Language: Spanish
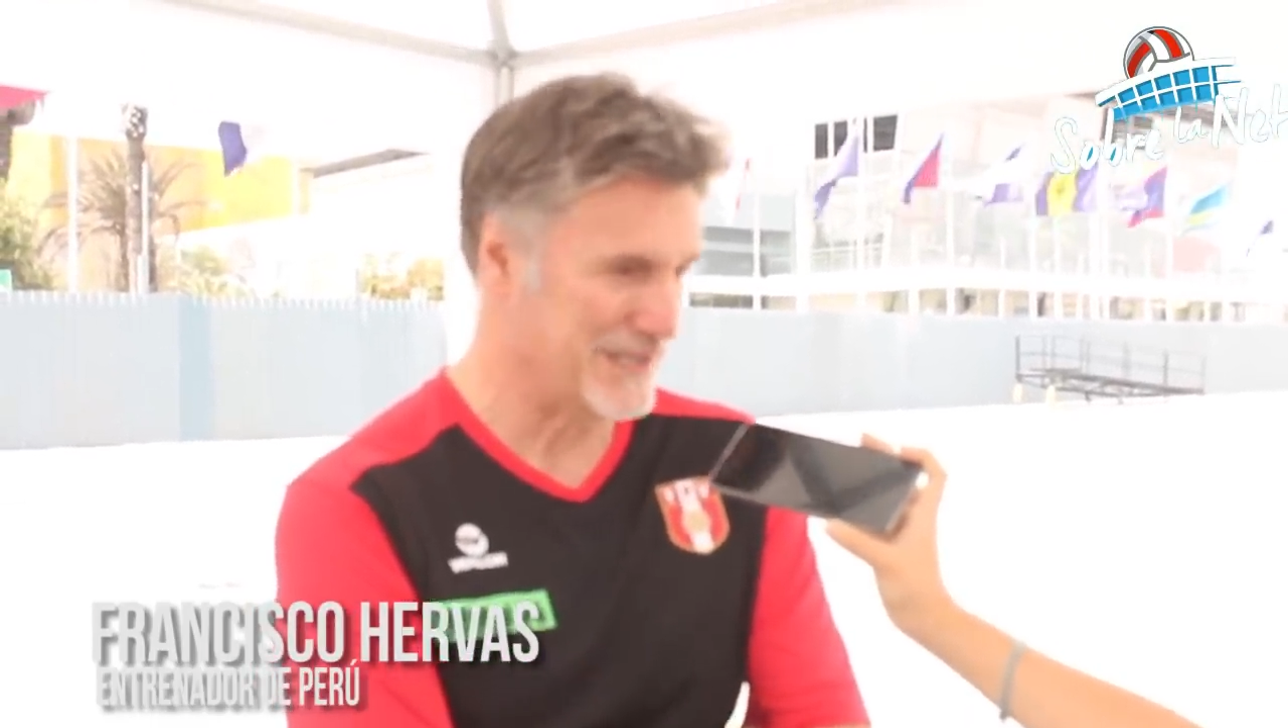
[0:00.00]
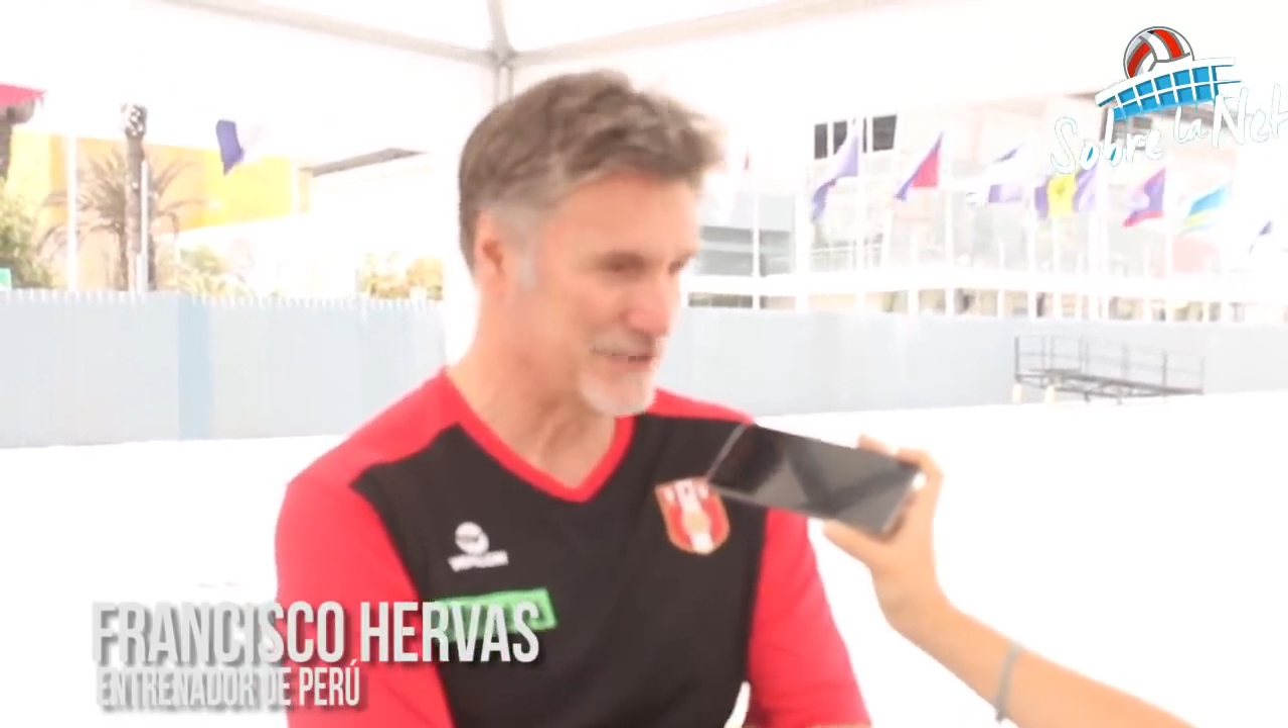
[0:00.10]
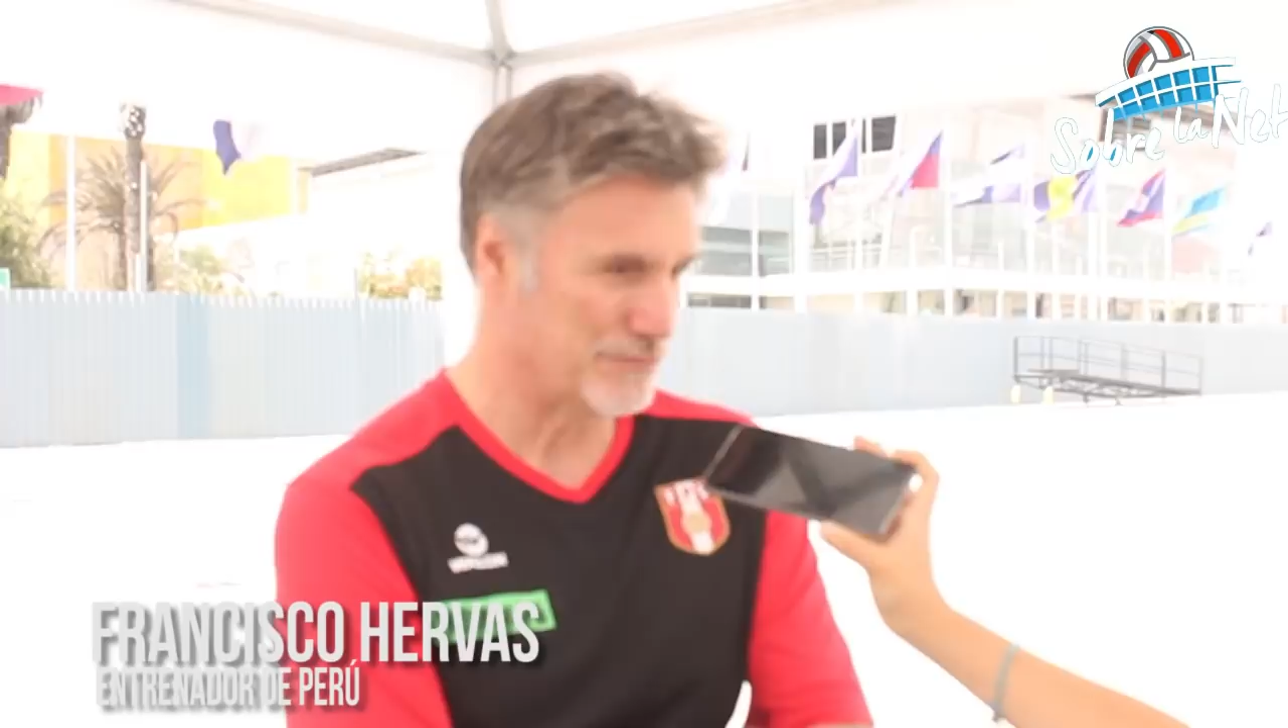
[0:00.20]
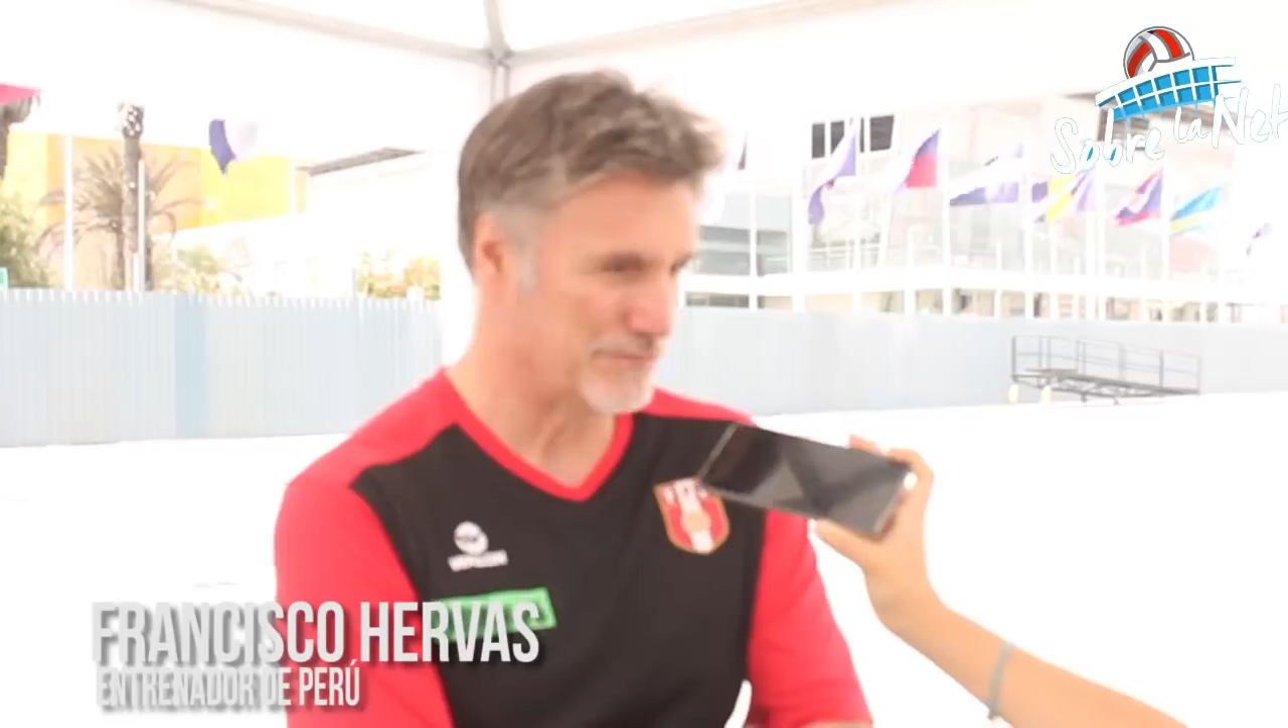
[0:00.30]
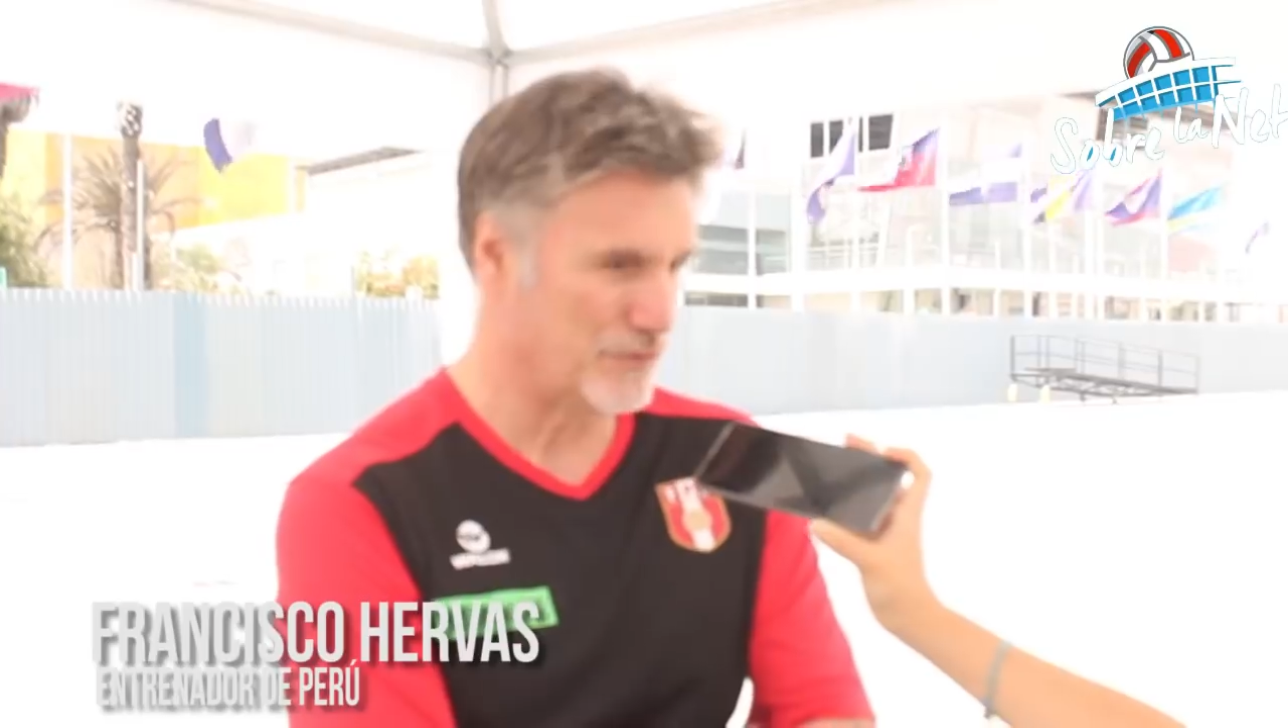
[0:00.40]

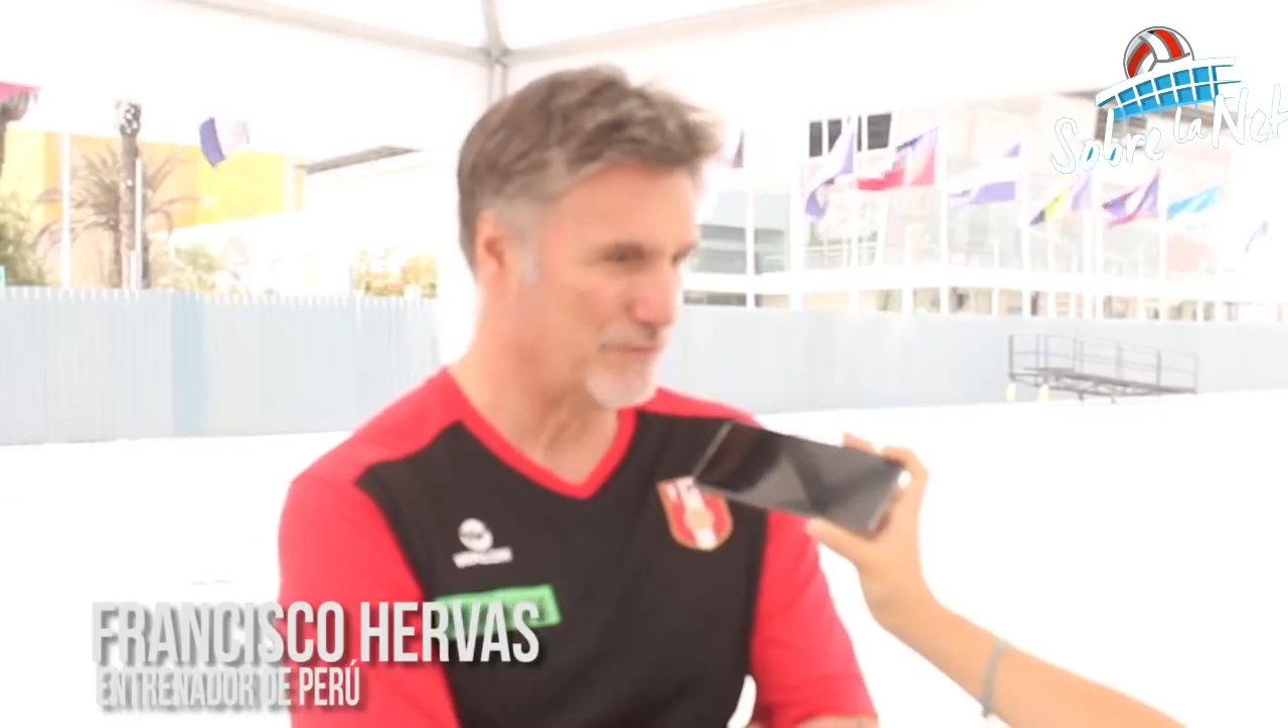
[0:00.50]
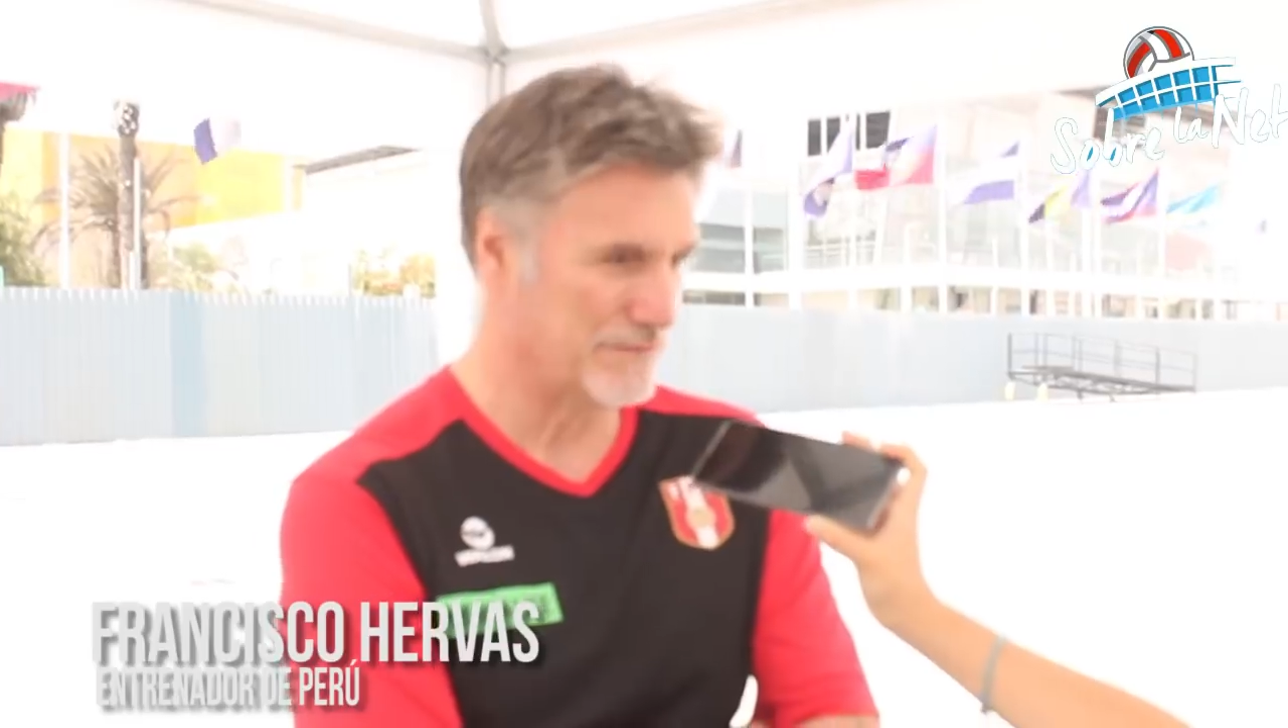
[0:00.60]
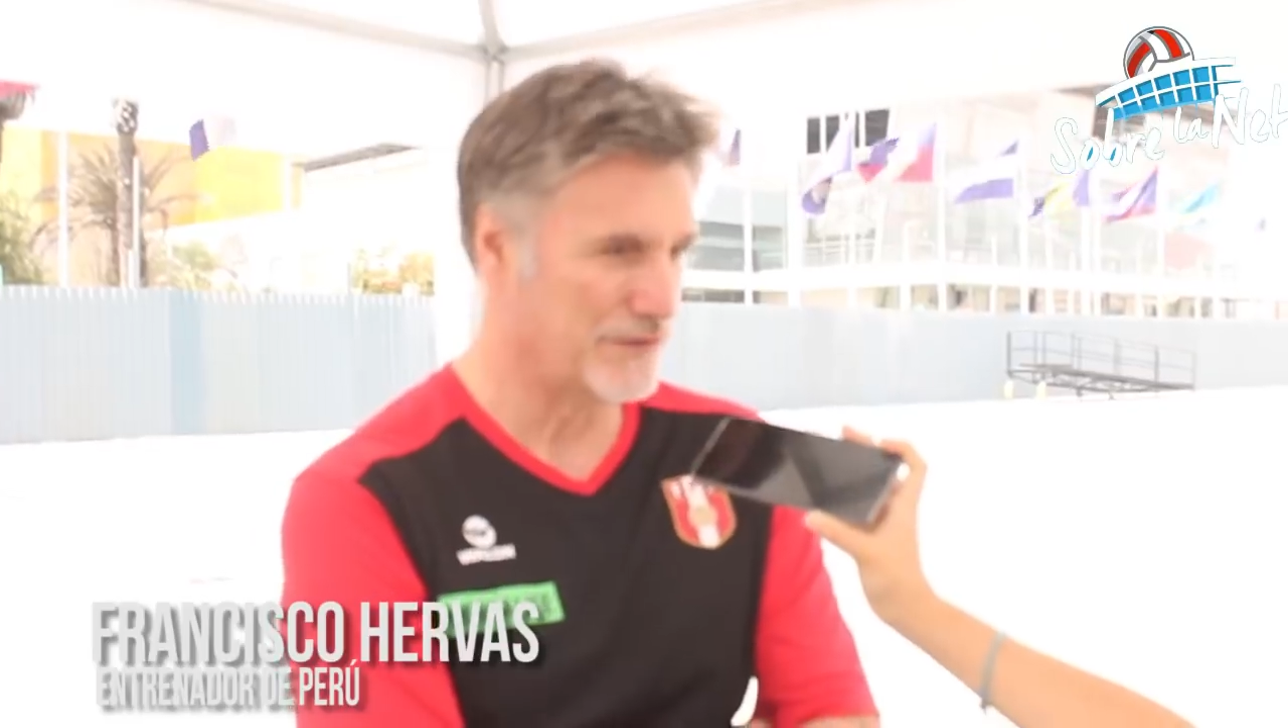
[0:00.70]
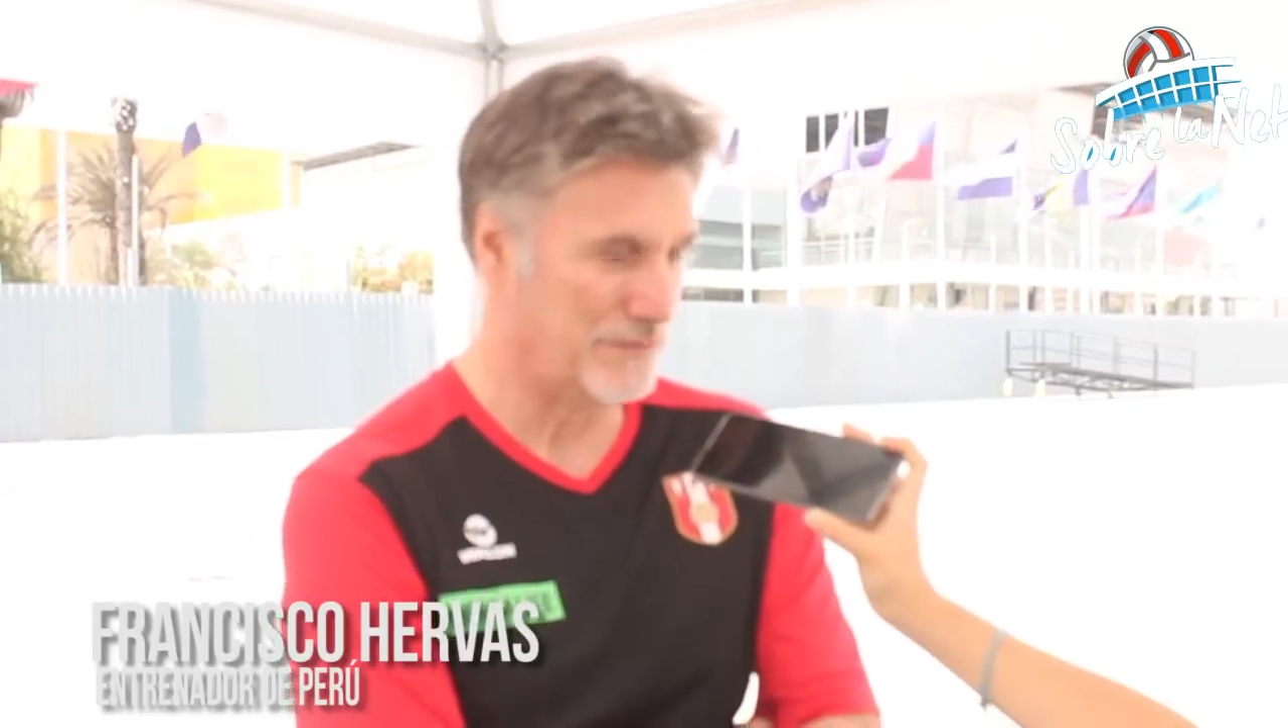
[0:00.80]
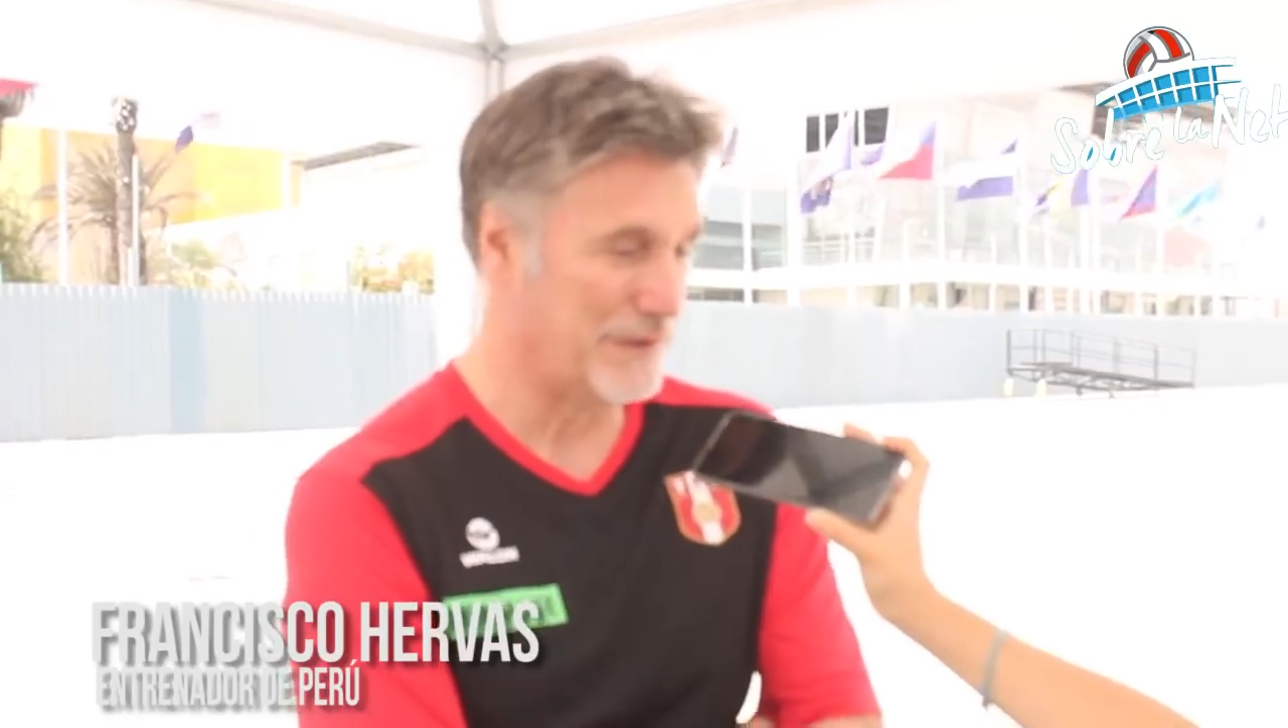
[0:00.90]
es más
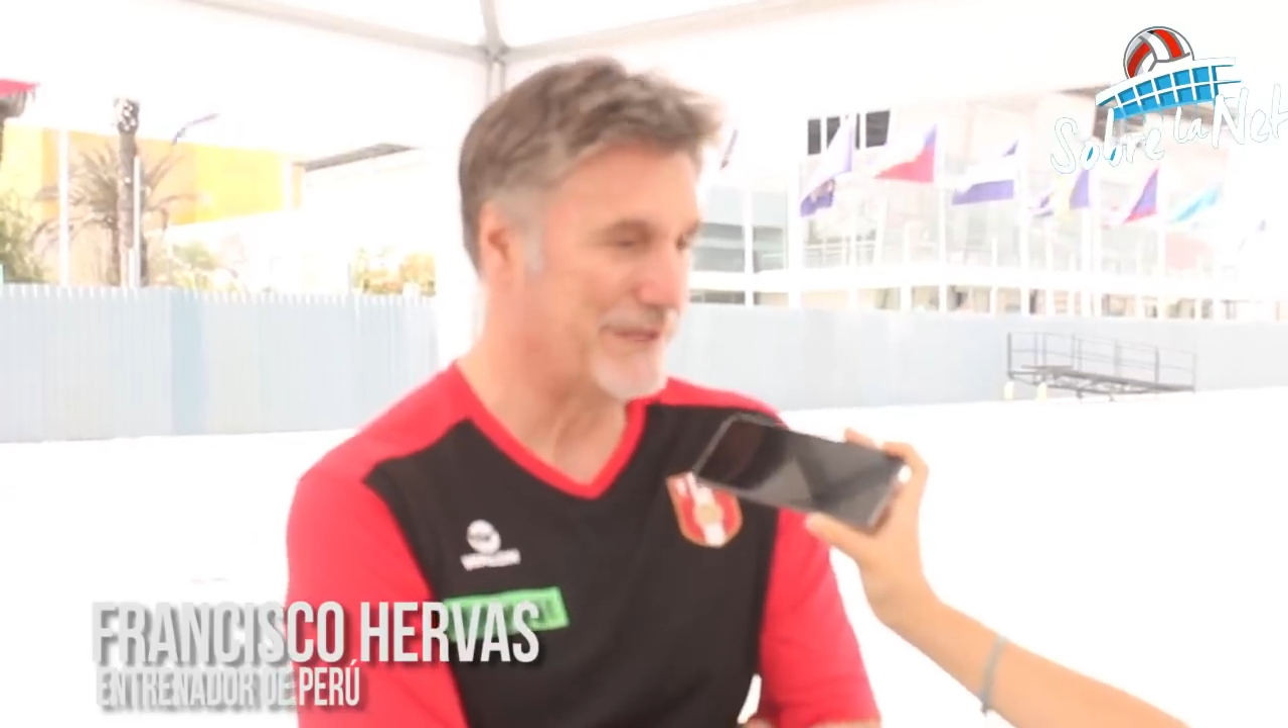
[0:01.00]
un,